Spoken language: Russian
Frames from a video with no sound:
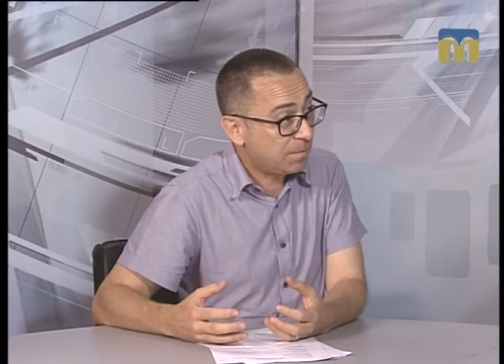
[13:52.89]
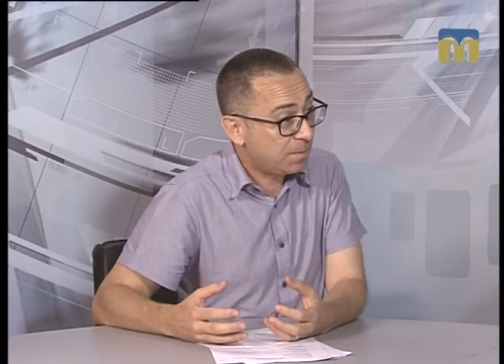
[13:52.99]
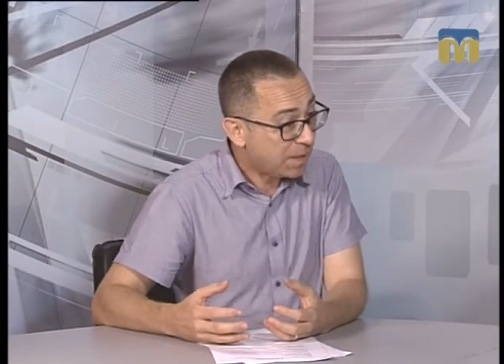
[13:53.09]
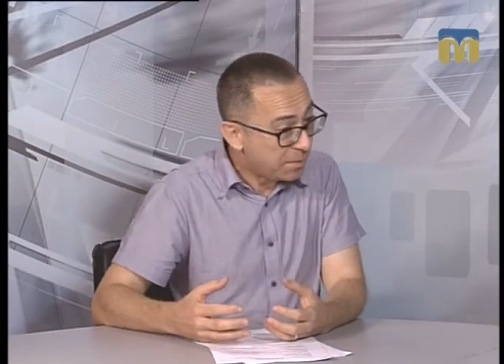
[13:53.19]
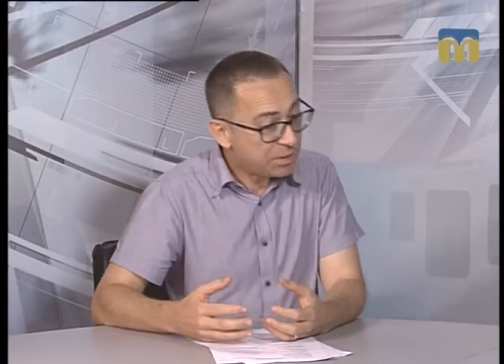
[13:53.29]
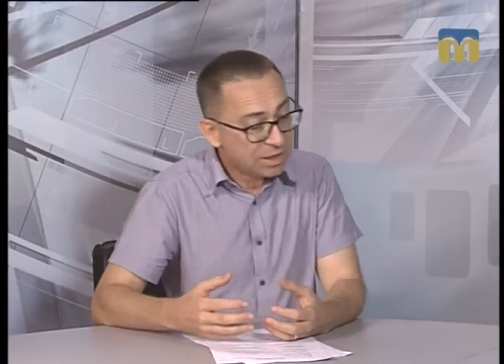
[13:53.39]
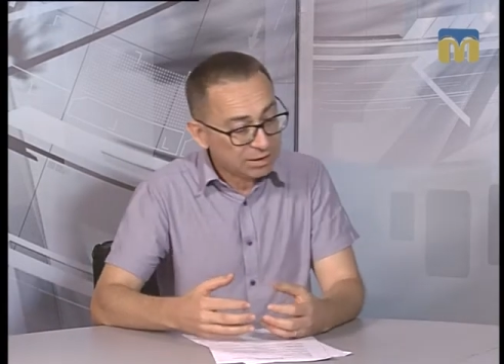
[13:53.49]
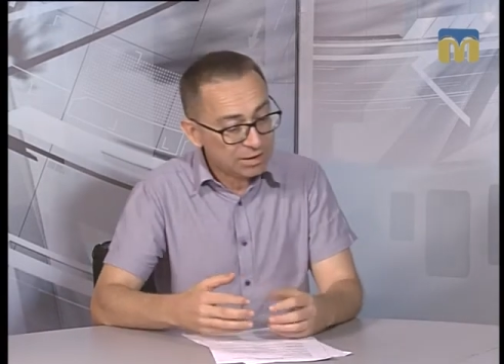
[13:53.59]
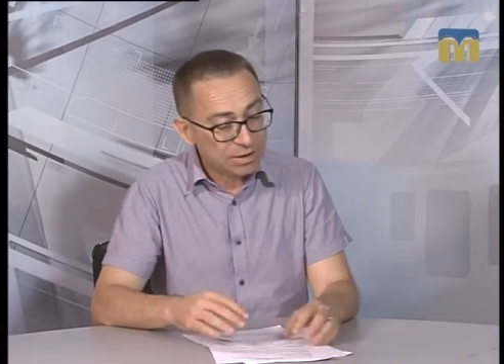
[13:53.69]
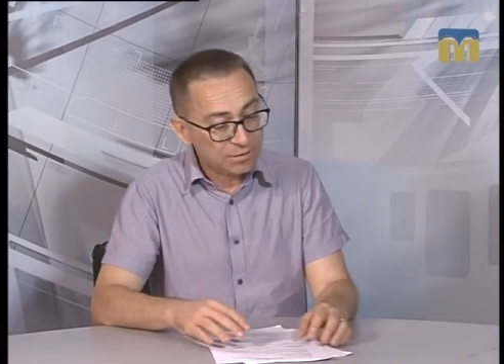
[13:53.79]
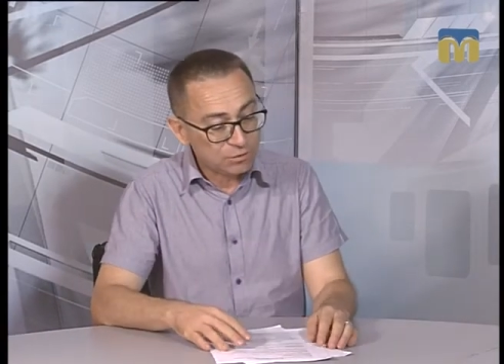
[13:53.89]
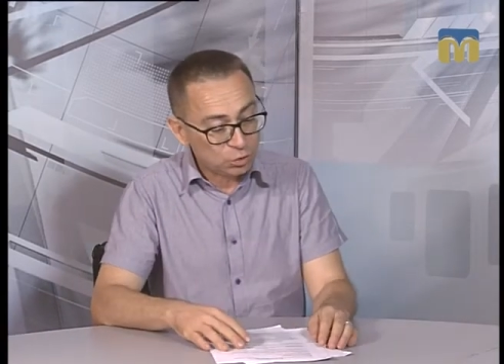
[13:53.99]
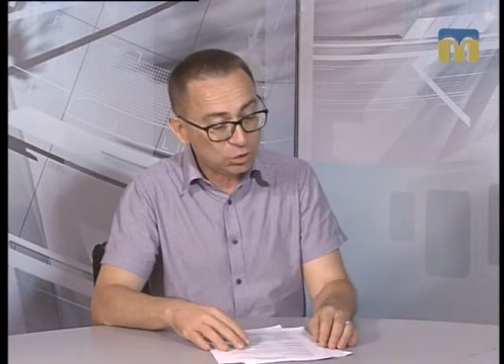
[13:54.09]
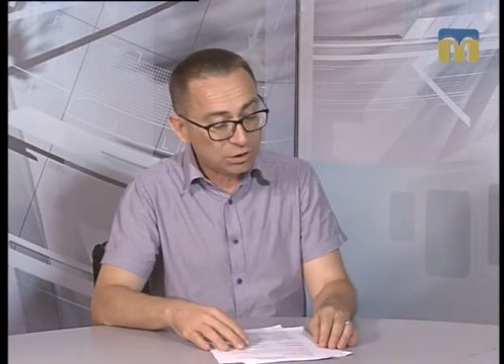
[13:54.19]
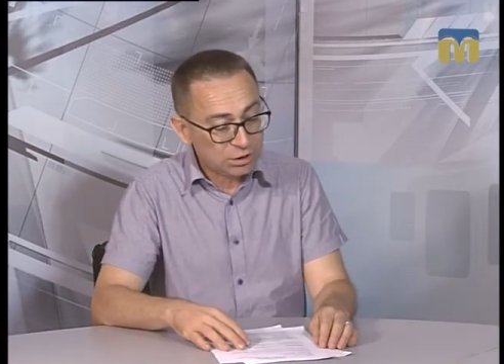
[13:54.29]
нам надо
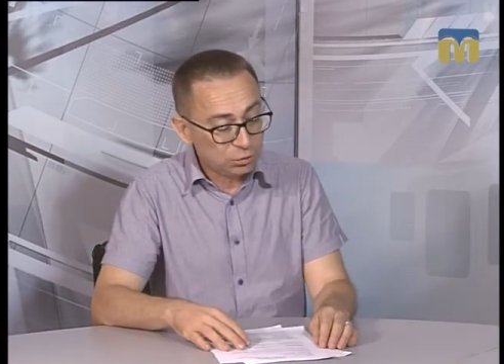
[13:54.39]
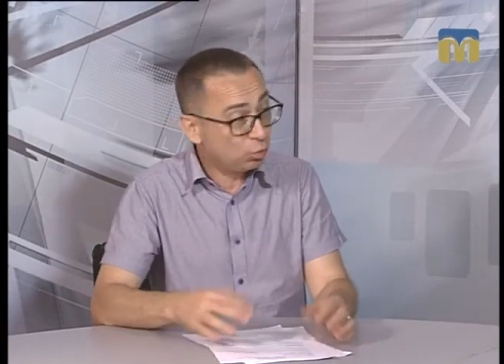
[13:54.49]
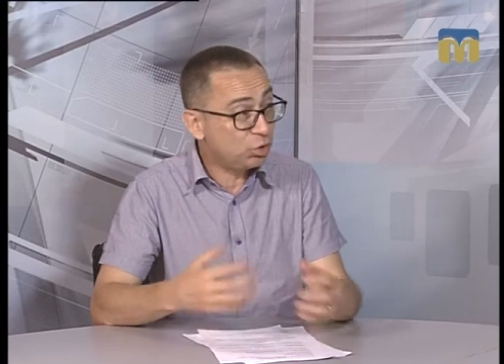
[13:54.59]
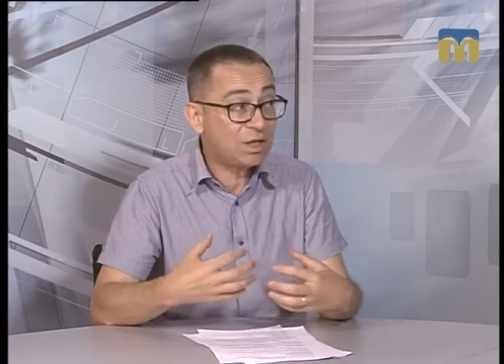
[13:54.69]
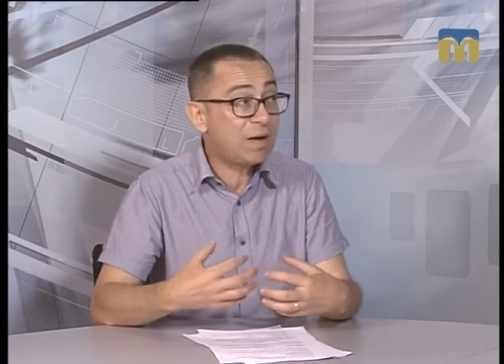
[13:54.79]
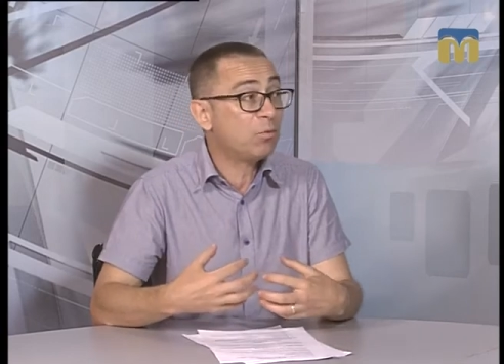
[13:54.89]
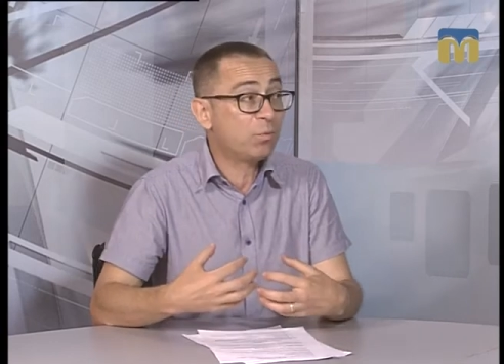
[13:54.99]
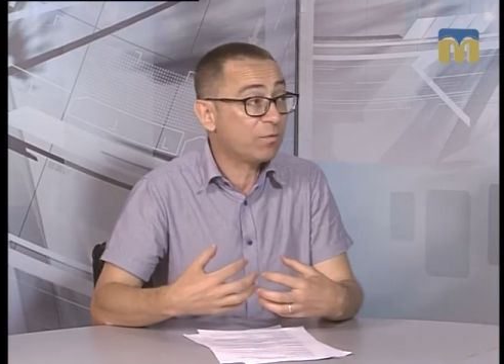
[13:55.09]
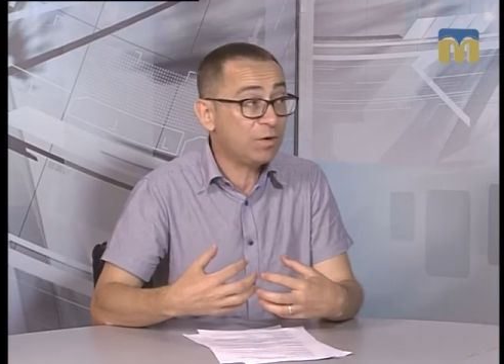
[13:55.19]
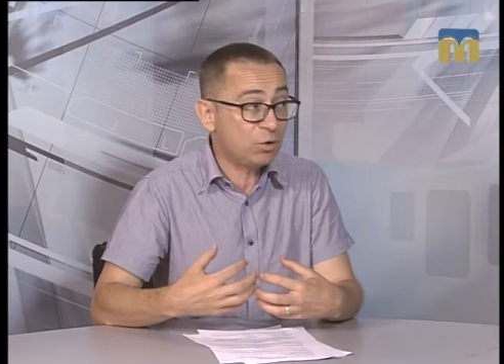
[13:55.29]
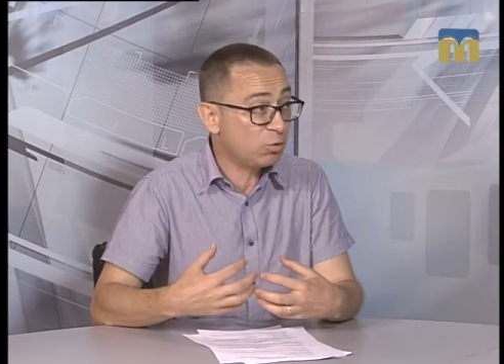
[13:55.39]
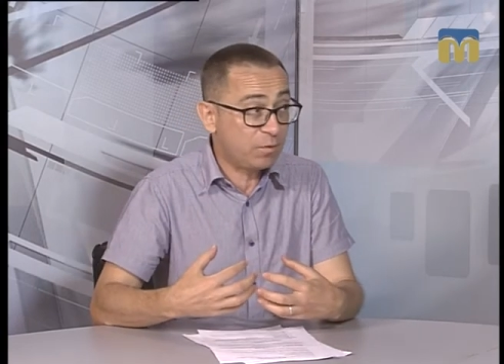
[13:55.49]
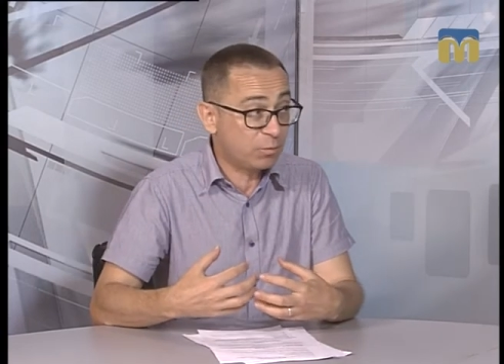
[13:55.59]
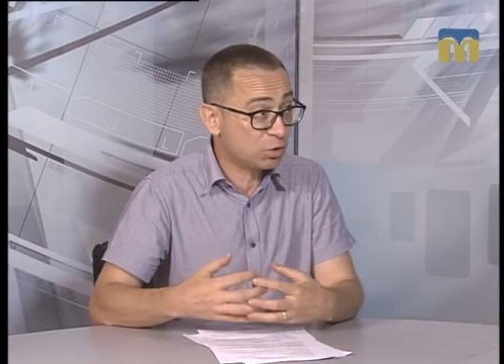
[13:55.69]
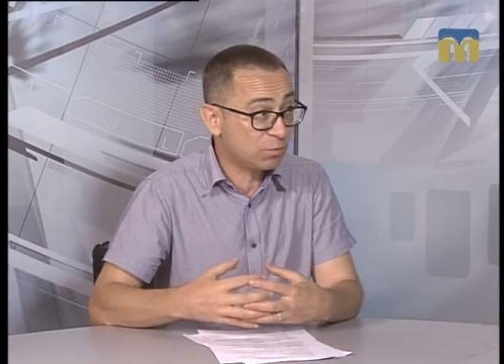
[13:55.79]
все-таки, ну, не нам, управлению по
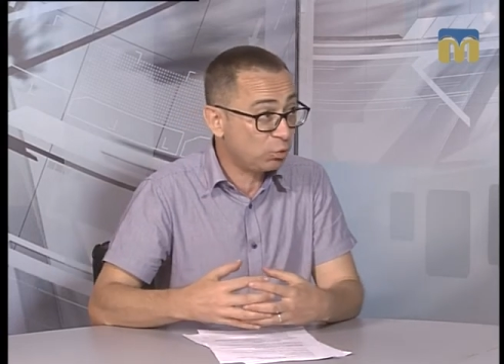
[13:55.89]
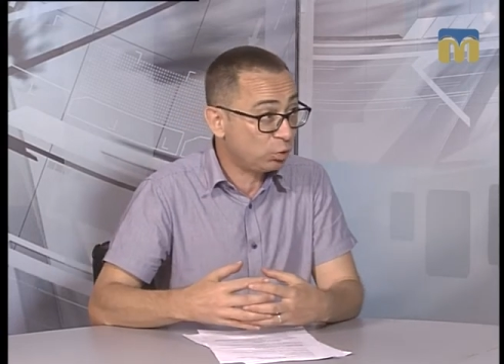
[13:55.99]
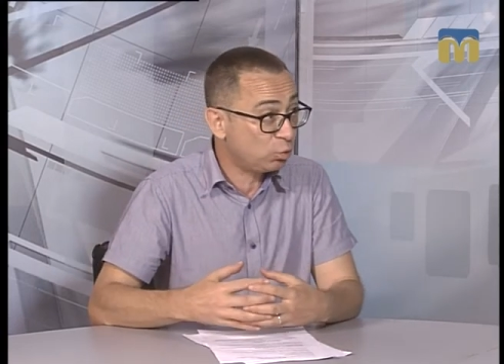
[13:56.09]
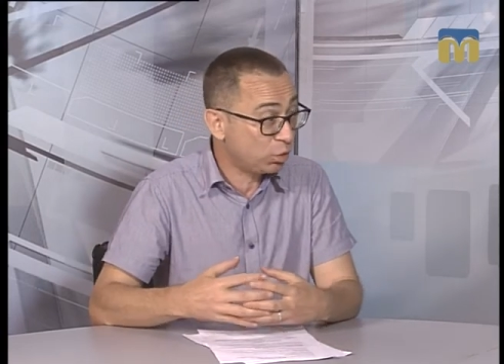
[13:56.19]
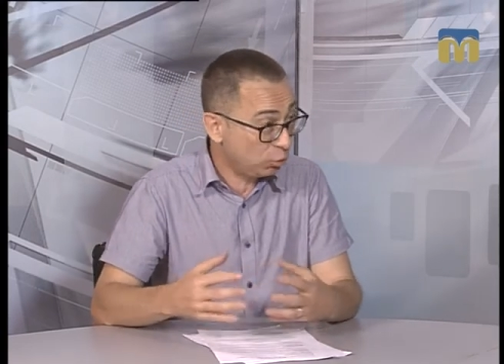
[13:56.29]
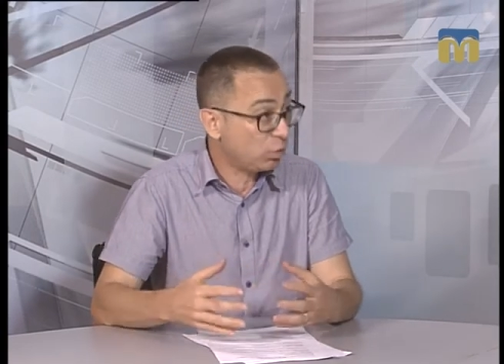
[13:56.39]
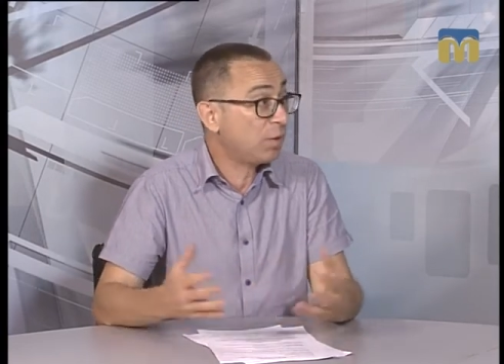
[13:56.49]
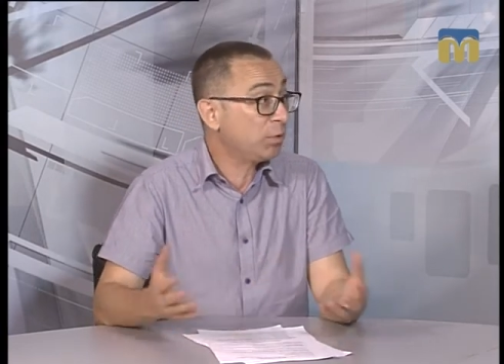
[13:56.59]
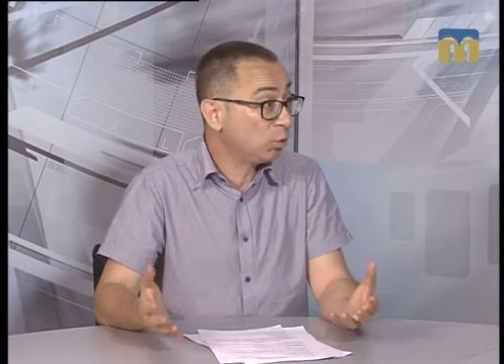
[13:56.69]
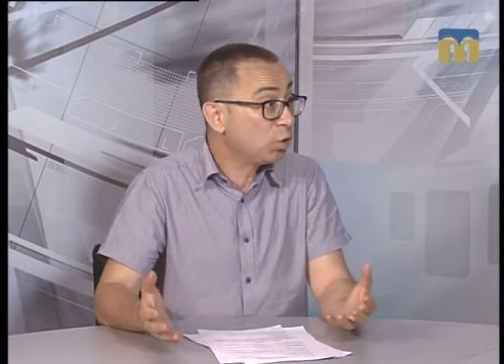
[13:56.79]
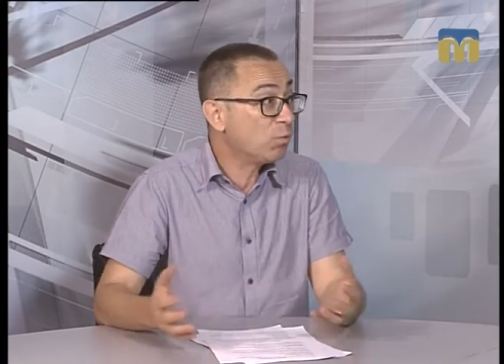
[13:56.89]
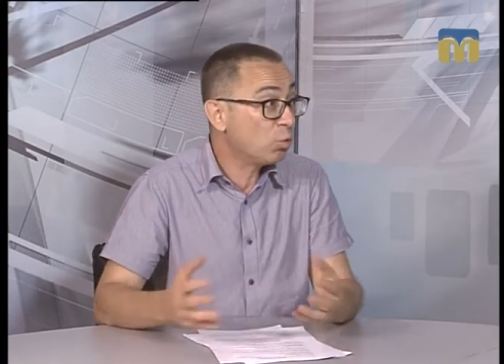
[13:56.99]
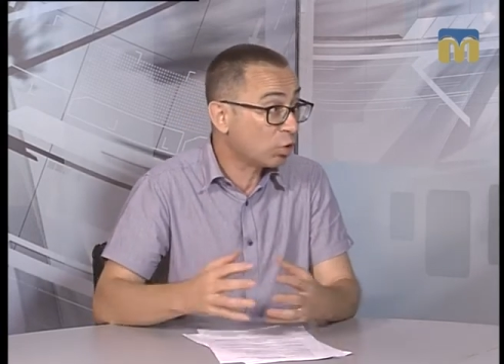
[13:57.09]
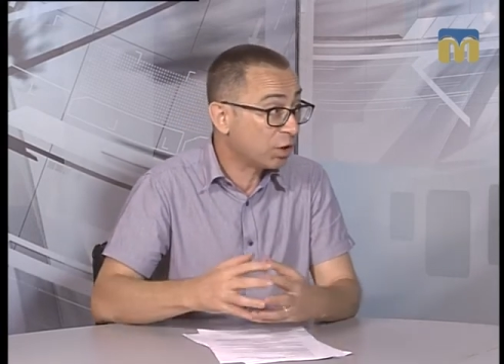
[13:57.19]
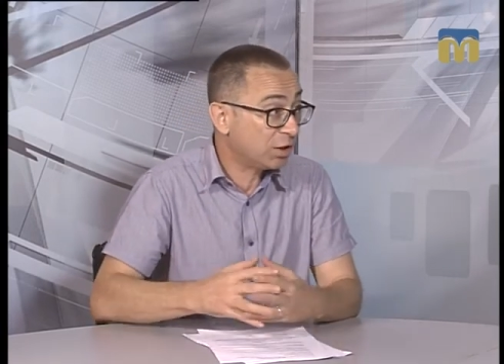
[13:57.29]
вопросам культуры, ну, как бы другим
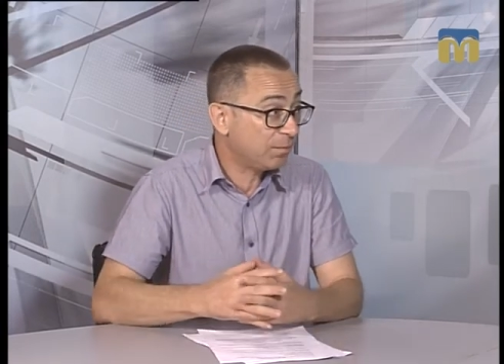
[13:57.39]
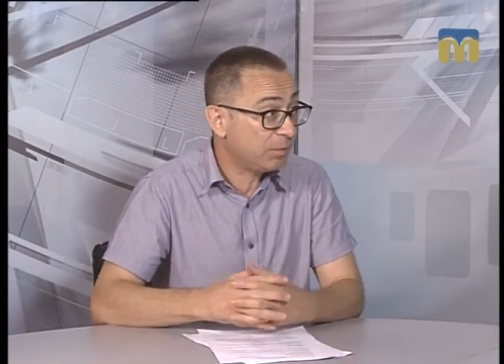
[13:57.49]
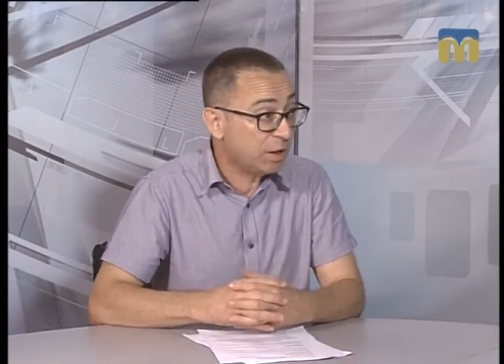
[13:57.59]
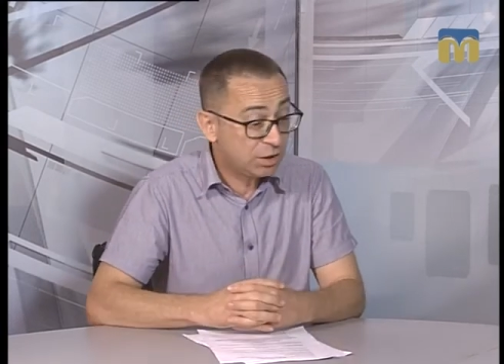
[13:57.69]
органам,